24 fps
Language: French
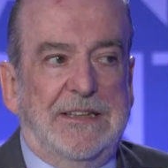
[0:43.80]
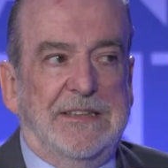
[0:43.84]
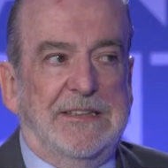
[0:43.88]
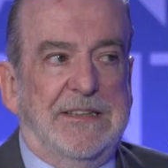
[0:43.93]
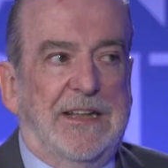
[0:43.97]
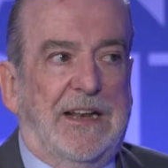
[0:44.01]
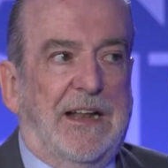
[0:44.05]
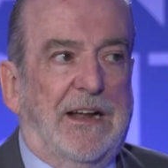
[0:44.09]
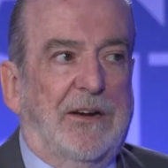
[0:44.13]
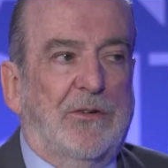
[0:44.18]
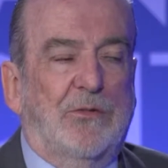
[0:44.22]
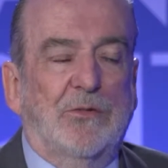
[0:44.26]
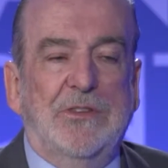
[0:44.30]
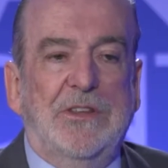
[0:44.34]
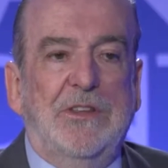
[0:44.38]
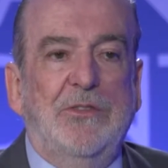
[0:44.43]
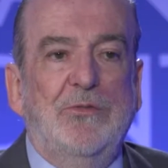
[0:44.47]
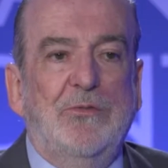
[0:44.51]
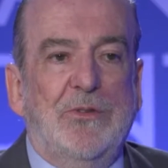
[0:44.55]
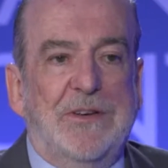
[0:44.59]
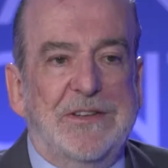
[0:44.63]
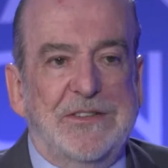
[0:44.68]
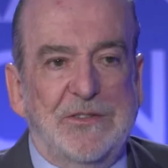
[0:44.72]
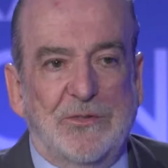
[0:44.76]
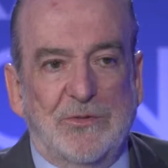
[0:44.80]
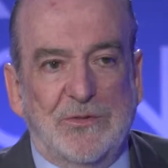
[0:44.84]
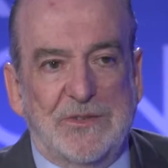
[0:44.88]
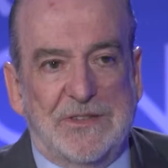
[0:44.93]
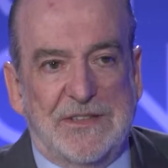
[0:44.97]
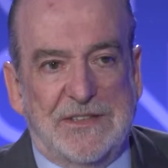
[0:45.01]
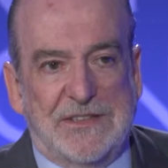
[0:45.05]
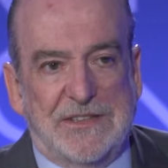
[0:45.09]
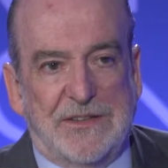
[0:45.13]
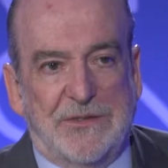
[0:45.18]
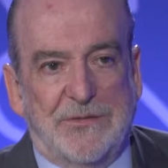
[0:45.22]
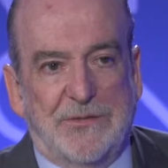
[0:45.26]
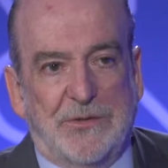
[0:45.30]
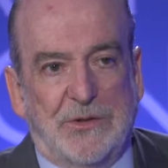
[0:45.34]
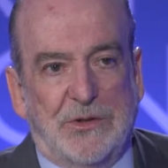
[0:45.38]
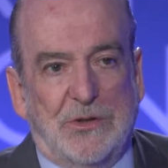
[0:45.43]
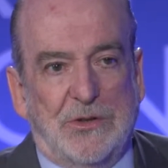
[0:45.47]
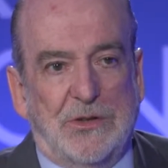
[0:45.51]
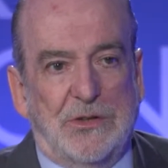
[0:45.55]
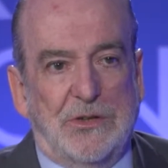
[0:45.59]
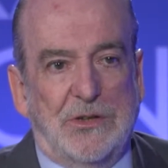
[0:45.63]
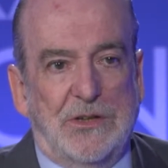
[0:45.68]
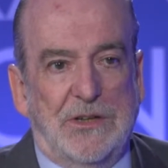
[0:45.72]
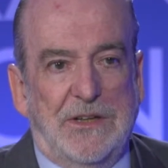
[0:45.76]
c'est la continuation de ces
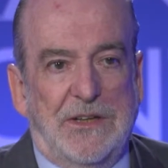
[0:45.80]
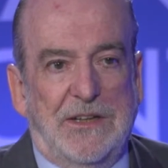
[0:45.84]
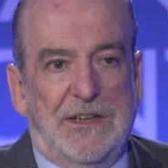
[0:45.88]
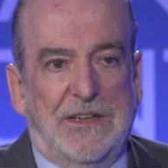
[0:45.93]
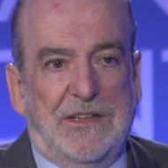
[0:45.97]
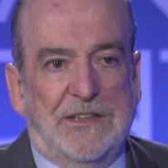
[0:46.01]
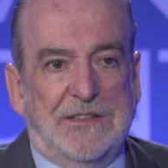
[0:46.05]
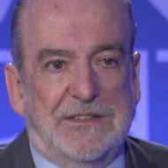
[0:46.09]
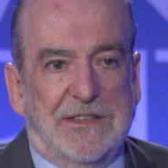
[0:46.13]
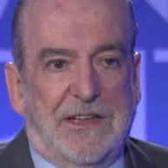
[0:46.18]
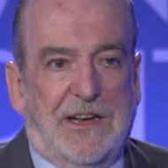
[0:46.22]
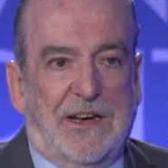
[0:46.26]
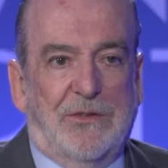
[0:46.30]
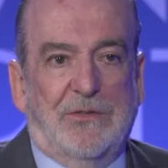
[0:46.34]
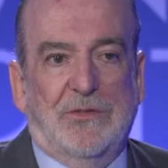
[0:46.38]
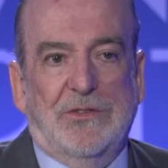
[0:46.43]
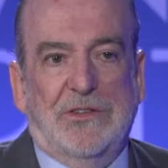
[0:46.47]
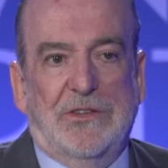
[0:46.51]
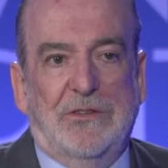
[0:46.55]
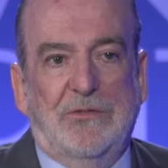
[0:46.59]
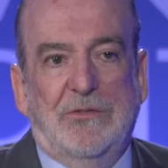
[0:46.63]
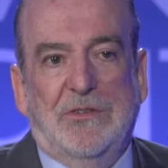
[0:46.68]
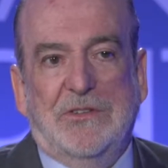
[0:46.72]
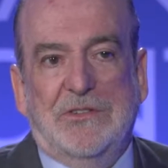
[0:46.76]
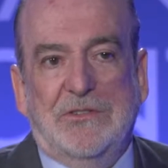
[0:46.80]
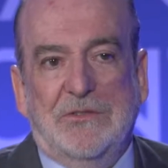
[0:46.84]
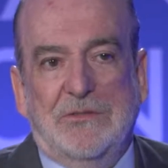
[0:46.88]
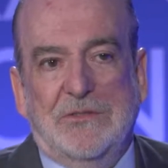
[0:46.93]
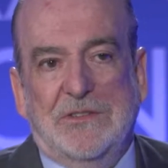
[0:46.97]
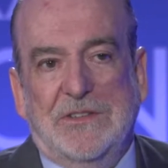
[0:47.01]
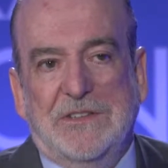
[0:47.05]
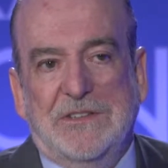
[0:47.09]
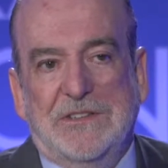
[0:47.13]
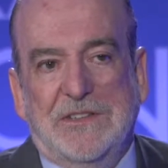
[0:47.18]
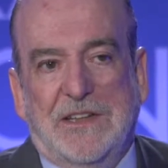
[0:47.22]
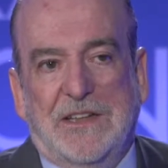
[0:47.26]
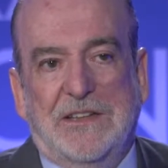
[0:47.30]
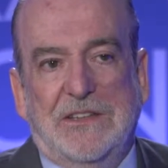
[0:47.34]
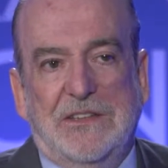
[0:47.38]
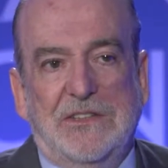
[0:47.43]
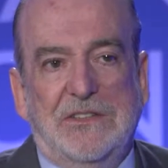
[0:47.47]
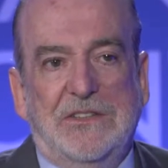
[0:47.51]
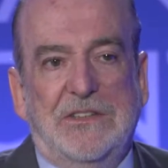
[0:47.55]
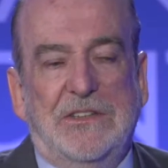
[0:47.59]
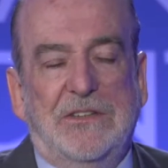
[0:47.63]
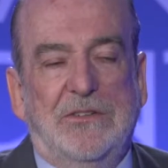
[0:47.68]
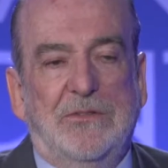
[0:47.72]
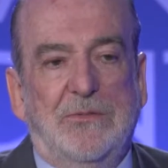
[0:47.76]
efforts, c'est la continuation de ces
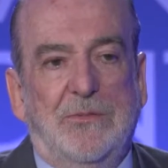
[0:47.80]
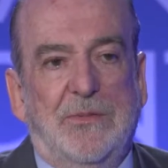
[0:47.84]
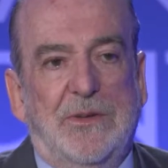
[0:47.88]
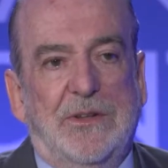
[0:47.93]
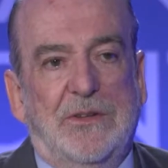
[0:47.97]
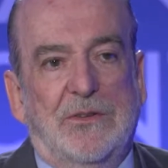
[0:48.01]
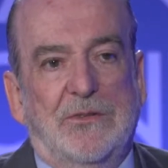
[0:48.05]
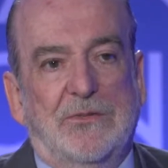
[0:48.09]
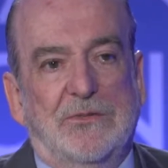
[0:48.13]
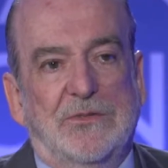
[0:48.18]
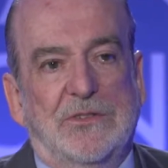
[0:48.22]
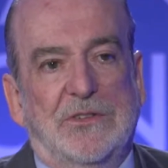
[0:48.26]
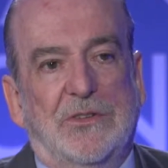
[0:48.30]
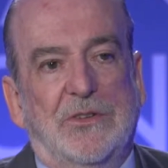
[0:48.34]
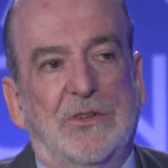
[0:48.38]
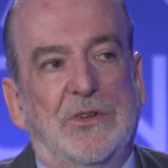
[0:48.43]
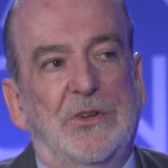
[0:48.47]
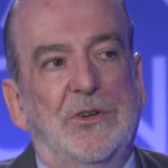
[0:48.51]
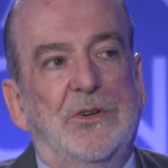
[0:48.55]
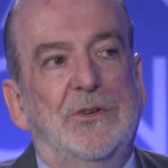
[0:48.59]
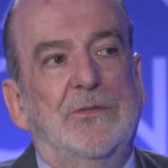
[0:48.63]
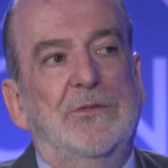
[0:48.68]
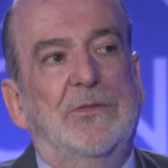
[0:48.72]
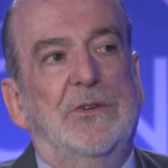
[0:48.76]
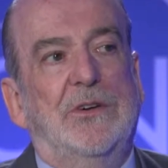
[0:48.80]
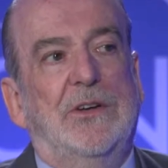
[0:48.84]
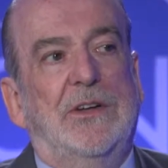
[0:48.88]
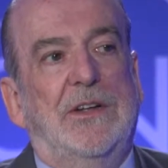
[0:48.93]
stratégies que nous mettons en œuvre,